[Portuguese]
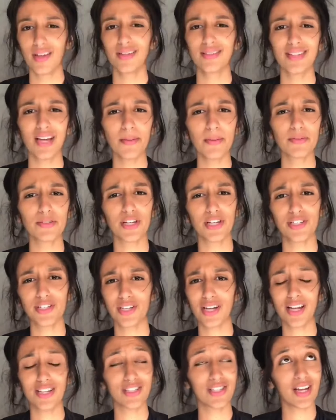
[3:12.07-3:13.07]
Sabem, gente,
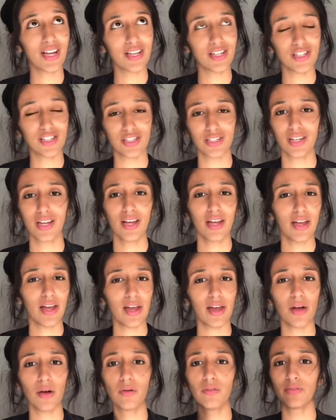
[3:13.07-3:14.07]
que a gente
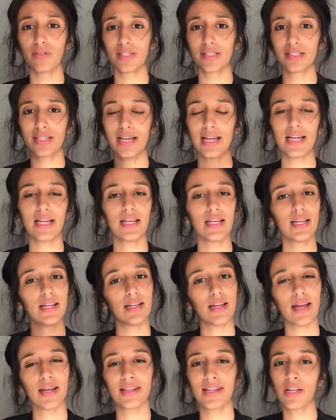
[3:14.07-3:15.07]
eu, você,
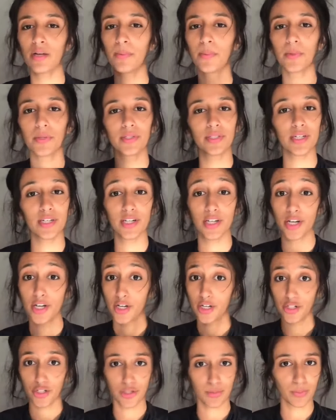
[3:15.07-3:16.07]
ninguém tem o poder
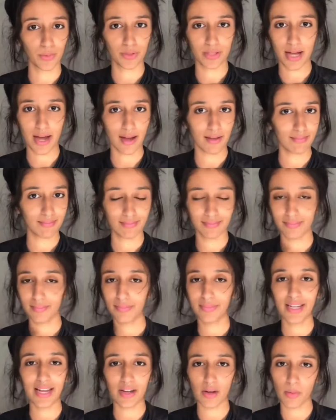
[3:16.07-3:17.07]
de mudar
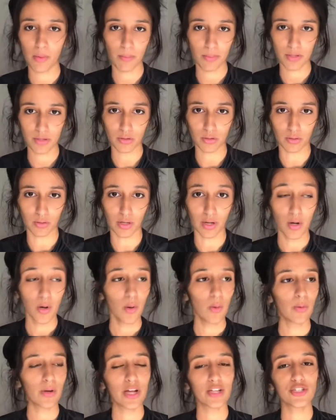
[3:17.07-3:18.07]
nenhuma pessoa.
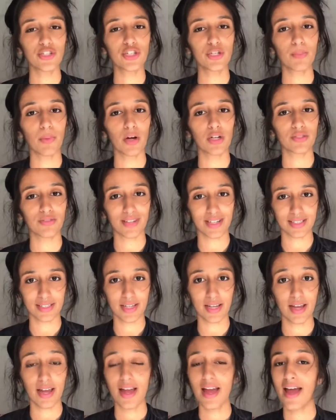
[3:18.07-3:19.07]
O que a gente pode
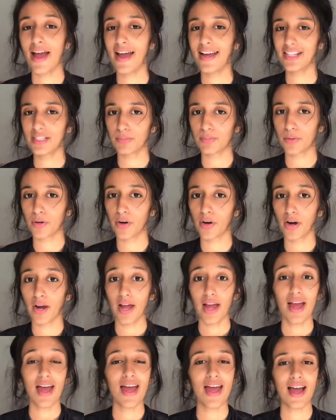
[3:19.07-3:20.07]
fazer é expor,
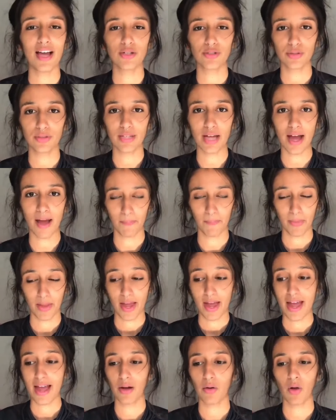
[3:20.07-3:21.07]
é ajudar,
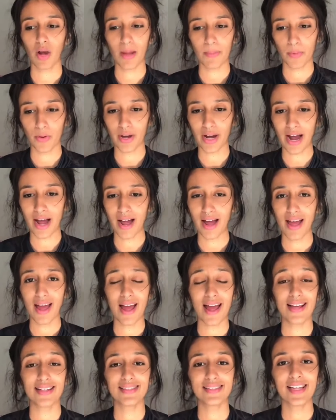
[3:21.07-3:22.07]
é colaborar,
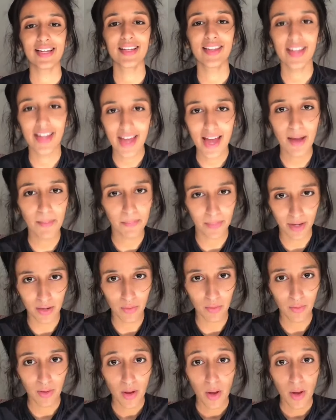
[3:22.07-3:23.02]
é estender a mão,